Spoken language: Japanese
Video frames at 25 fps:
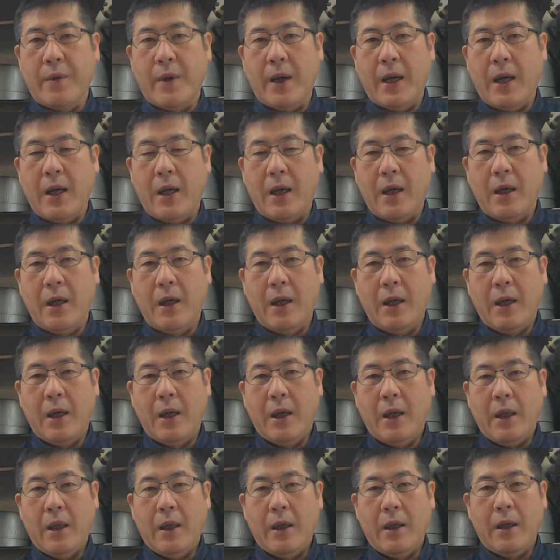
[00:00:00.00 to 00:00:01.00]
では、
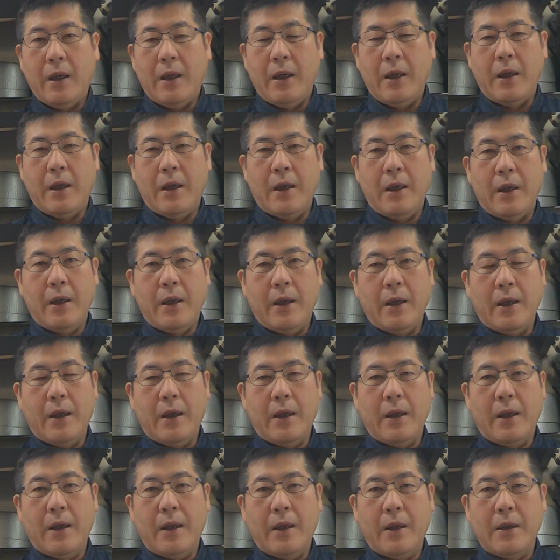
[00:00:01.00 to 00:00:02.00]

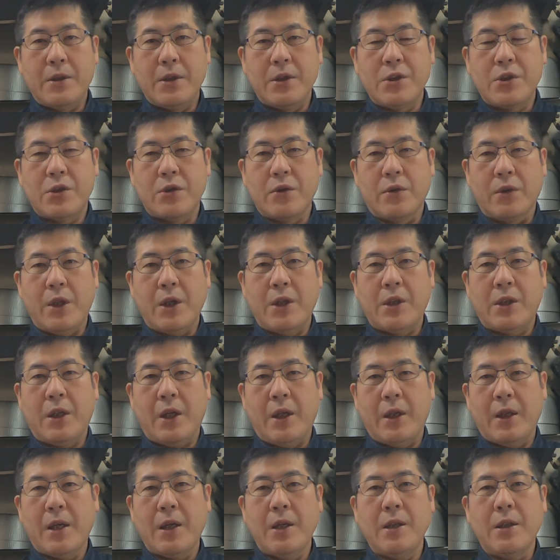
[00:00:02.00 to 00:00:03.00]
えー、実証できて
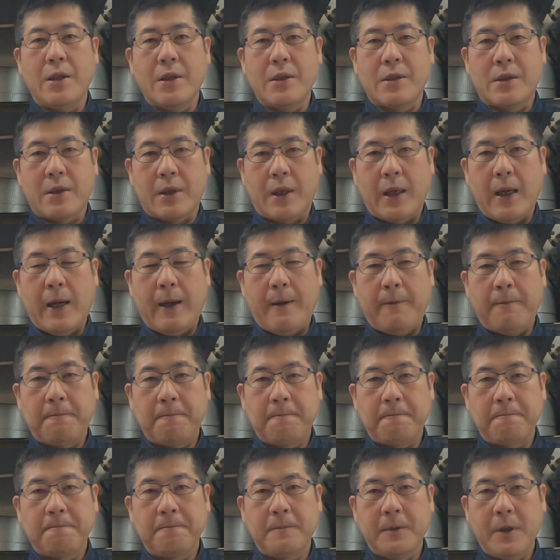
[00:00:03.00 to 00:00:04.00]
いないんですが
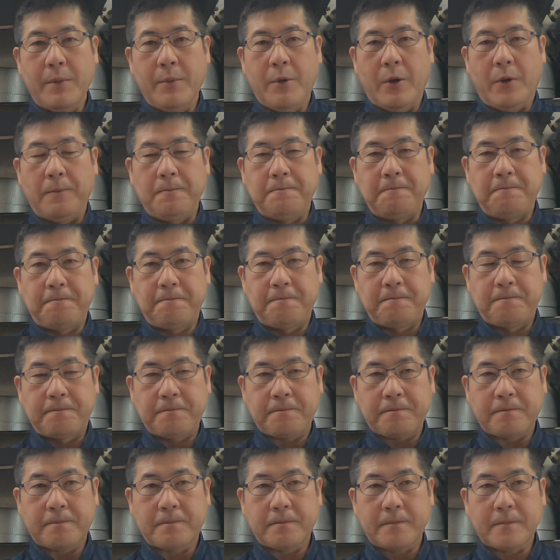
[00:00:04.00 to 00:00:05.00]
でも
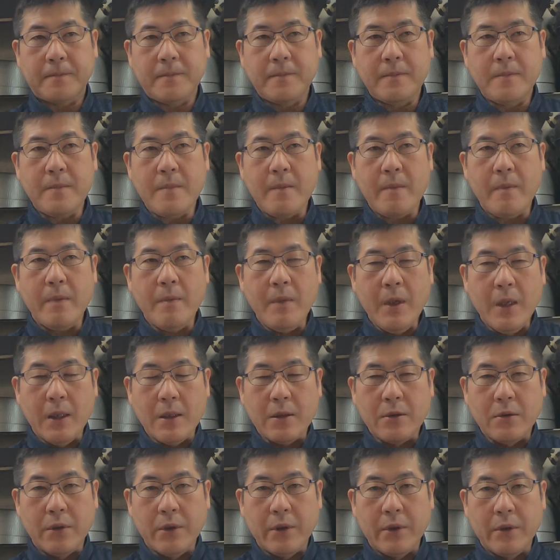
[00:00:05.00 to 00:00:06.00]
ま
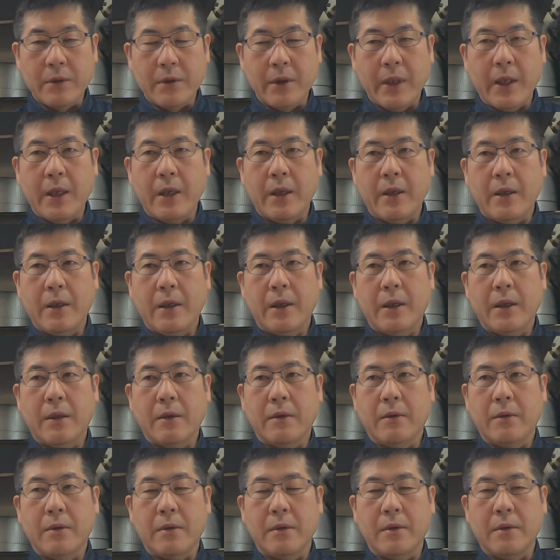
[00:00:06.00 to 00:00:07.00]
あそういうね、あ
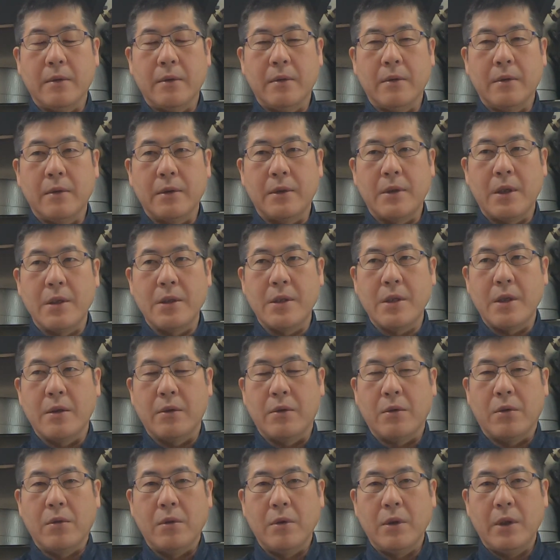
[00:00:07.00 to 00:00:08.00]
の先生の
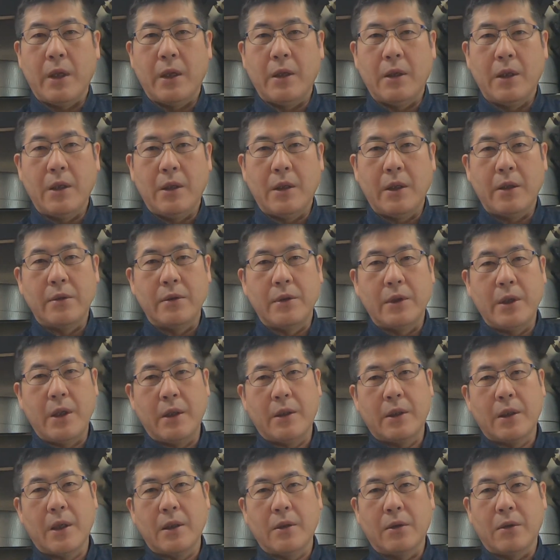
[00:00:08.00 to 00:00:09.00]
ところで出ている
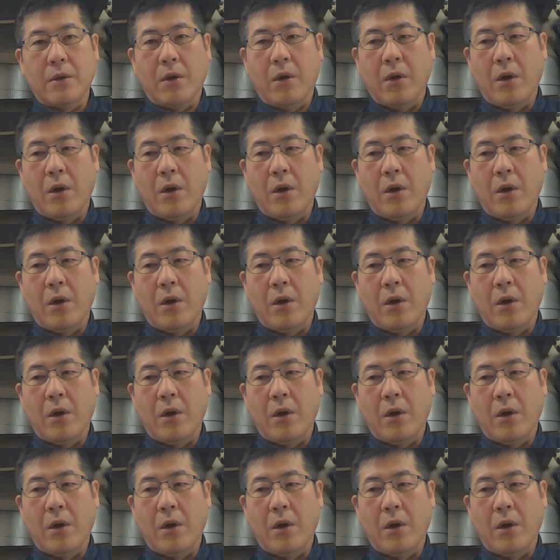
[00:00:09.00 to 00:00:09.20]
データと